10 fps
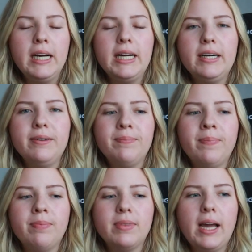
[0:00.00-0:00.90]

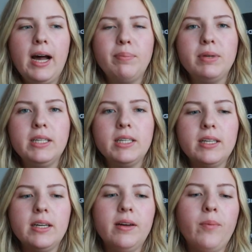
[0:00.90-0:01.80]
Ähm, da habe
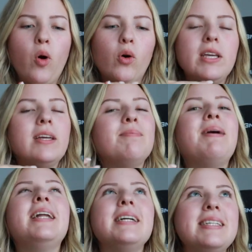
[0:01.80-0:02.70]
ich euch in
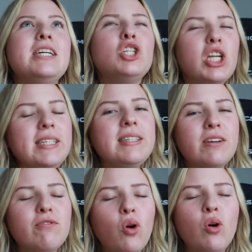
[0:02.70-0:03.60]
meiner sehr
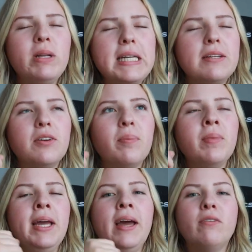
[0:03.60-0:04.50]
stressigen Woche mitgenommen,
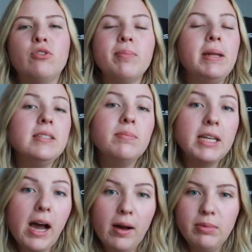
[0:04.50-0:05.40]
wo ich meine
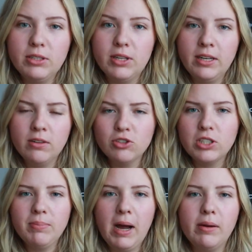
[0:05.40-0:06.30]
Seminararbeit zu Ende
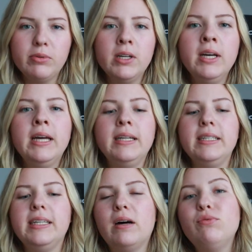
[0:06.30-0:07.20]
geschrieben habe,
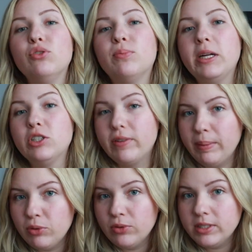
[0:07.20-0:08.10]
die ja für meinen
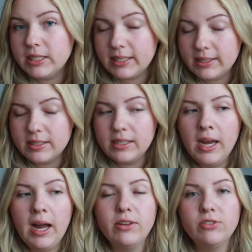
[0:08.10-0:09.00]
Schwerpunkt ist,
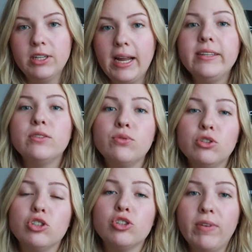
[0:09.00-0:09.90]
also eine Leistung für
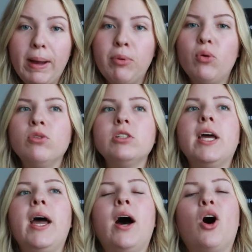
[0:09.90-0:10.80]
den Schwerpunkt.
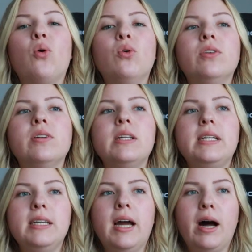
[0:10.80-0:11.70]
Und
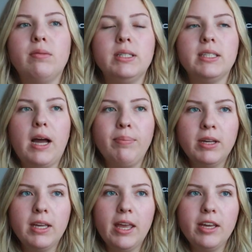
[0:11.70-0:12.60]
die habe ich
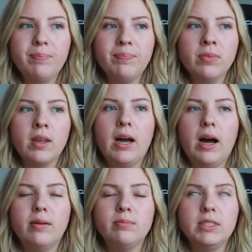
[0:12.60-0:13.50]
abgegeben
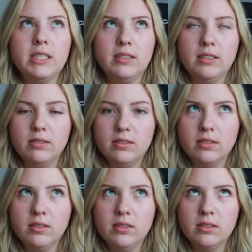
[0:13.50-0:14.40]
am
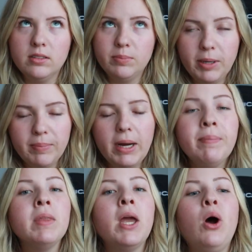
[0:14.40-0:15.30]
16.
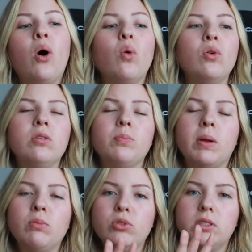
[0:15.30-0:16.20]
September und
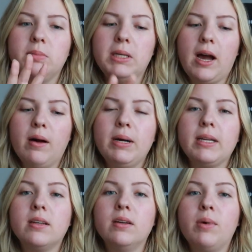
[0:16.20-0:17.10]
man muss
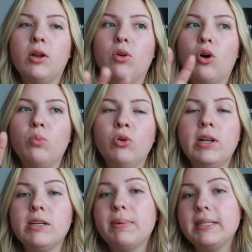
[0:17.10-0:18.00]
Seminararbeiten immer noch
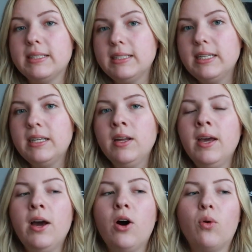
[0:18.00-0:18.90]
mündlich präsentieren.
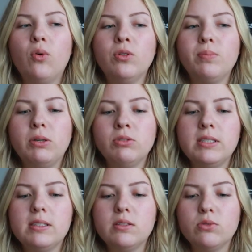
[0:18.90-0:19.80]
Und bei uns
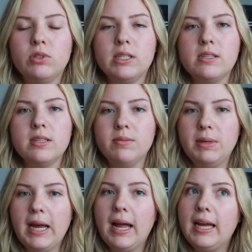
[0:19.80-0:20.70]
ist es so, dass die
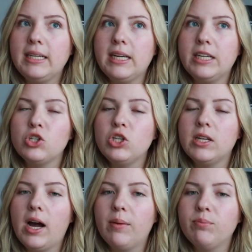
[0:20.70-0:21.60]
Seminarleiter
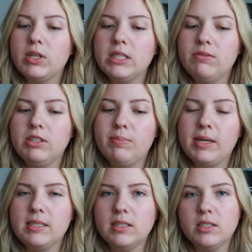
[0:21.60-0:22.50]
entschieden haben, dass wir die
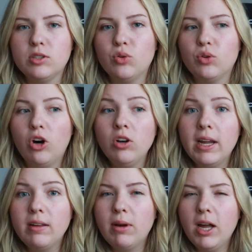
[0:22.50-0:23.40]
Präsentation
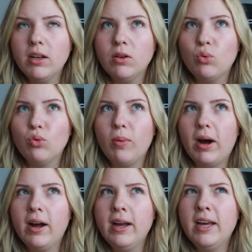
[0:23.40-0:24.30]
online machen
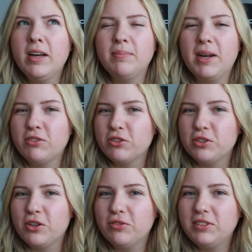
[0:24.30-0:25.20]
über
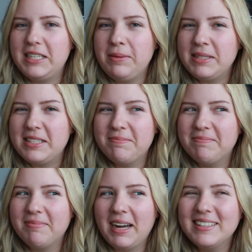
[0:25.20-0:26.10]
Microsoft Teams
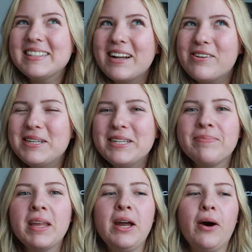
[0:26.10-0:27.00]
heißt es, glaube ich.
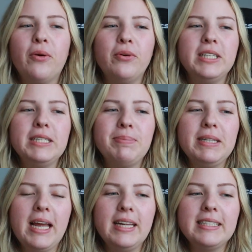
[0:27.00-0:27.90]
Und ich
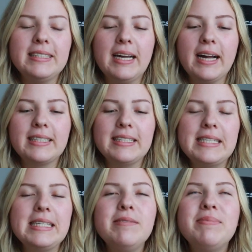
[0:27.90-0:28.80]
bin ehrlich gesagt
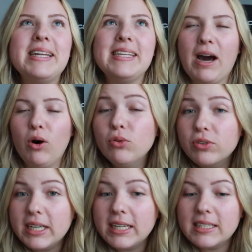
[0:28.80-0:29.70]
ziemlich
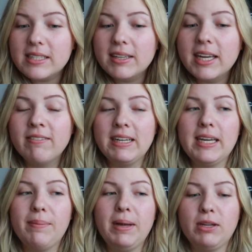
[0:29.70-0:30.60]
aufgeregt deswegen, weil ich
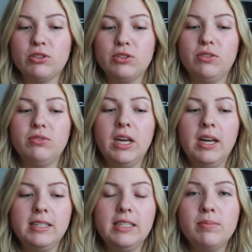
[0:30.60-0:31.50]
habe Microsoft
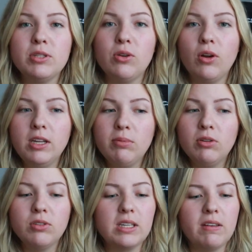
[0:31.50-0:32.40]
Teams noch nie
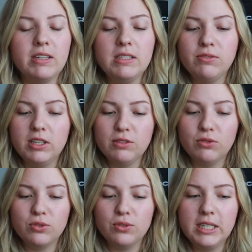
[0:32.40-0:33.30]
benutzt. Ich weiß nicht, wie das
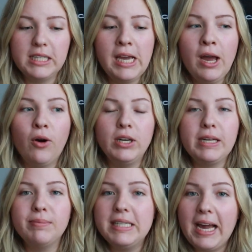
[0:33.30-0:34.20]
funktioniert und ich
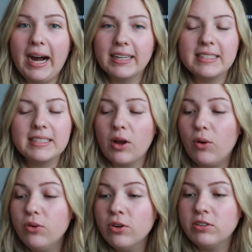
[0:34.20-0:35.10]
habe sehr Angst, dass da
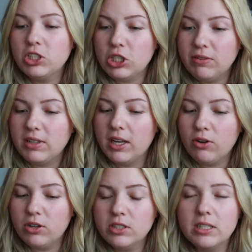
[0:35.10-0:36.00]
irgendwas schief gehen
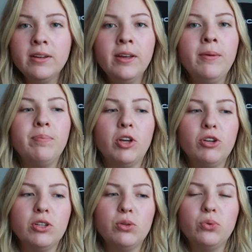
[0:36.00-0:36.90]
könnte. Noch
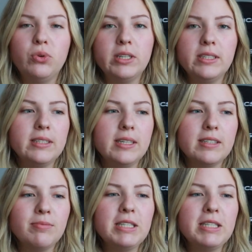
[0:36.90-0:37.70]
dazu ist es jetzt ein